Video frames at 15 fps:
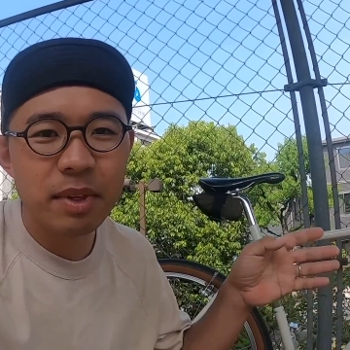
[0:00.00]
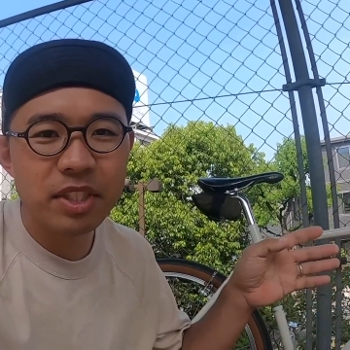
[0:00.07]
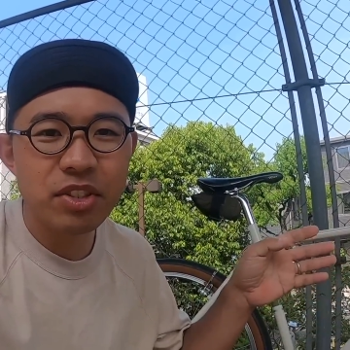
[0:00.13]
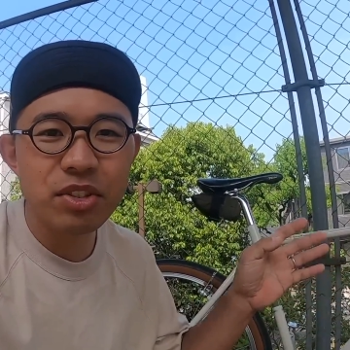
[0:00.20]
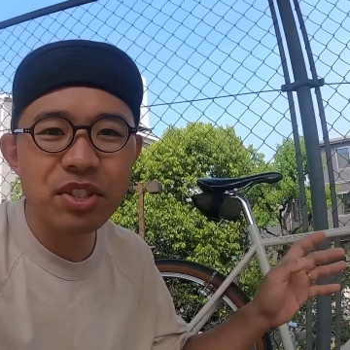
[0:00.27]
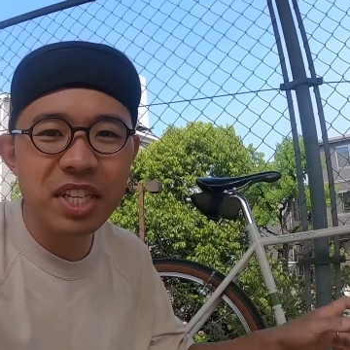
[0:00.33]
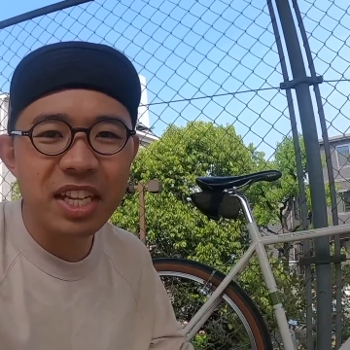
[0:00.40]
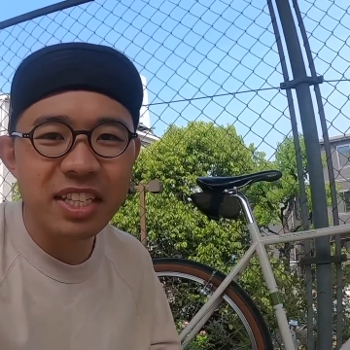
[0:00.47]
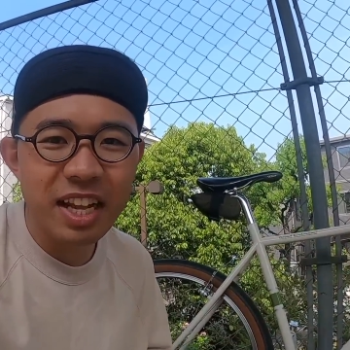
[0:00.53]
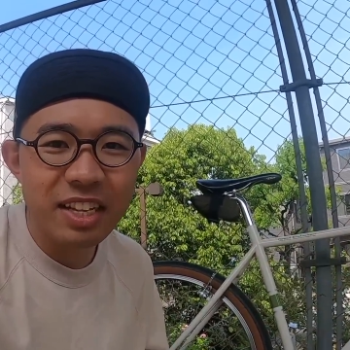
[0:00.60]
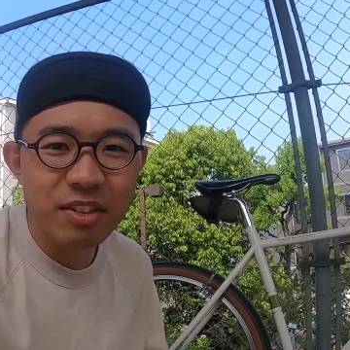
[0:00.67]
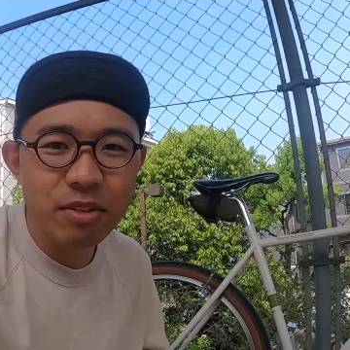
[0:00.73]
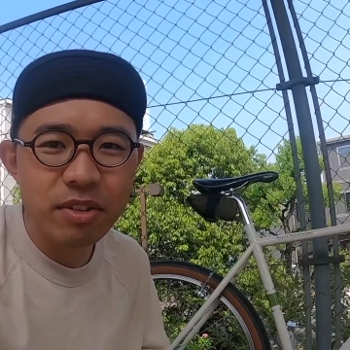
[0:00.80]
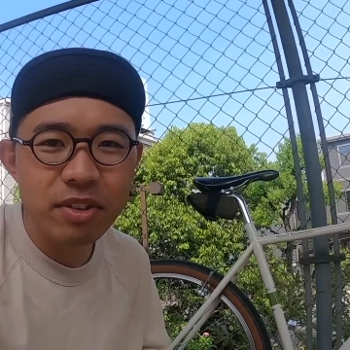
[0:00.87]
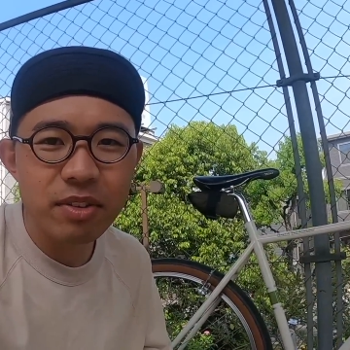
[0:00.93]
まあ、13
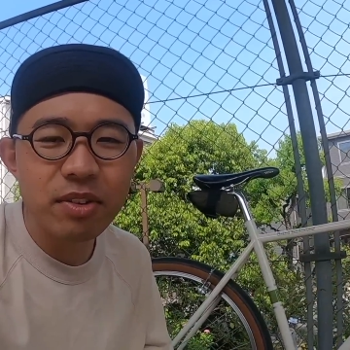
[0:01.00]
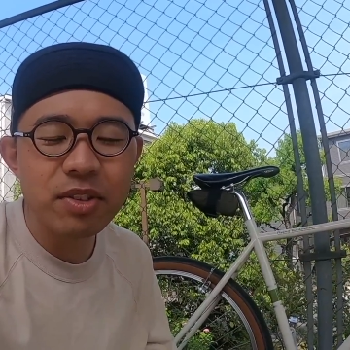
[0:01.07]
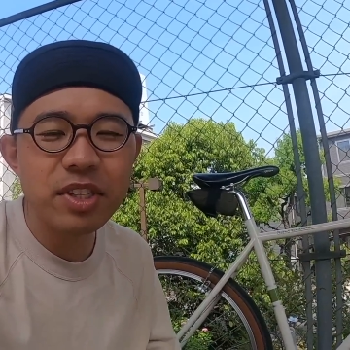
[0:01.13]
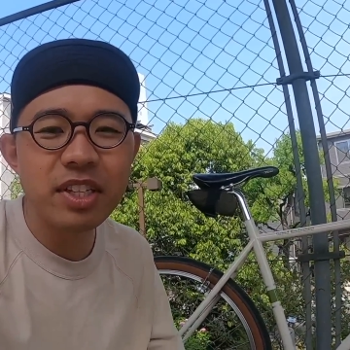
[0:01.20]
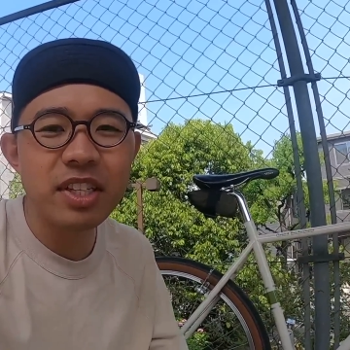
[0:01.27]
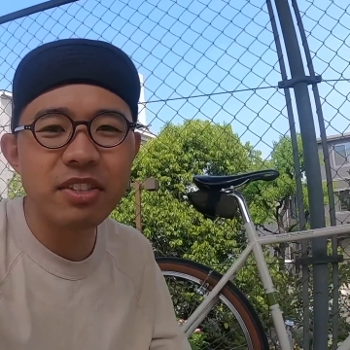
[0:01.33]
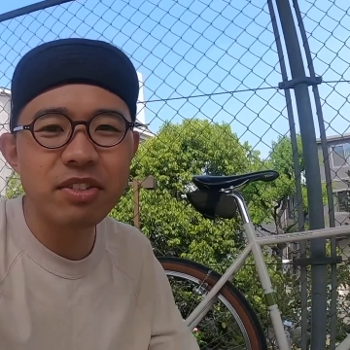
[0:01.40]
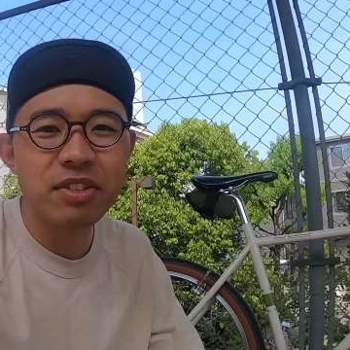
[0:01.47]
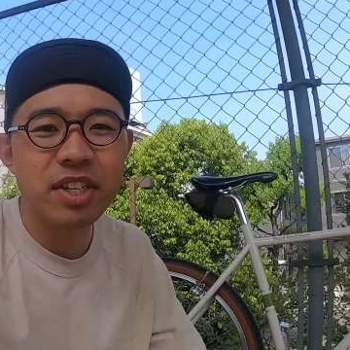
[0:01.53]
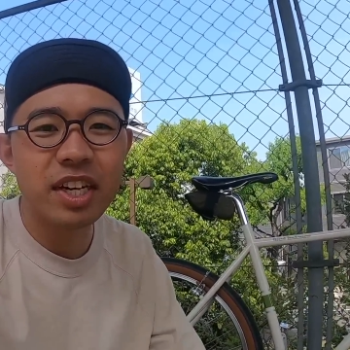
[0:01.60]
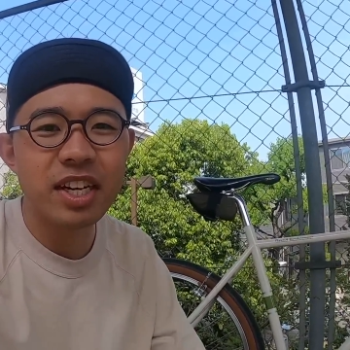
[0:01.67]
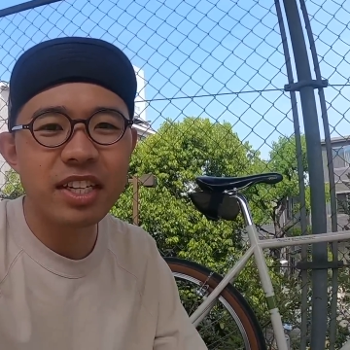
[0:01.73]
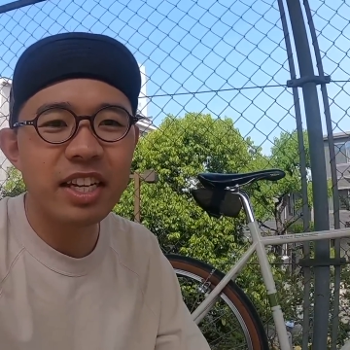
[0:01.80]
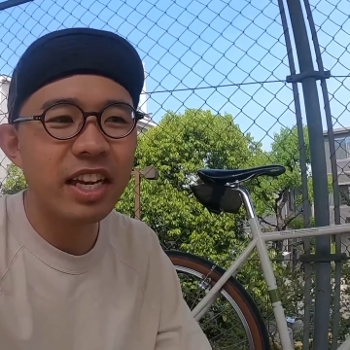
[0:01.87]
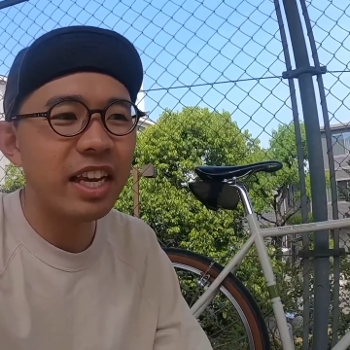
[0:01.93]
段とこう出てくる
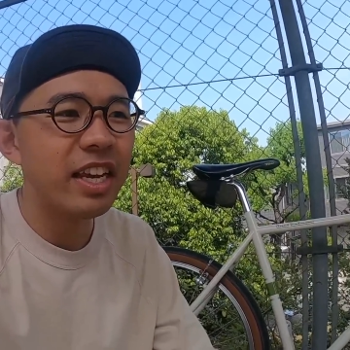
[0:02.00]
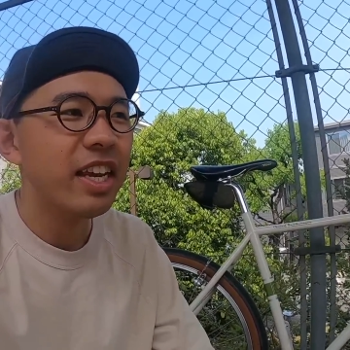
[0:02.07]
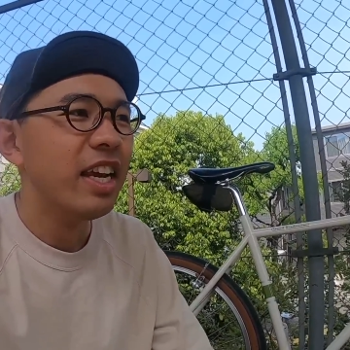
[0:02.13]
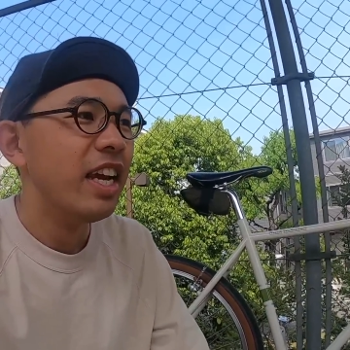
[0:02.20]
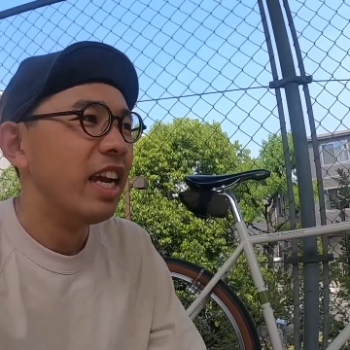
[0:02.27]
中で、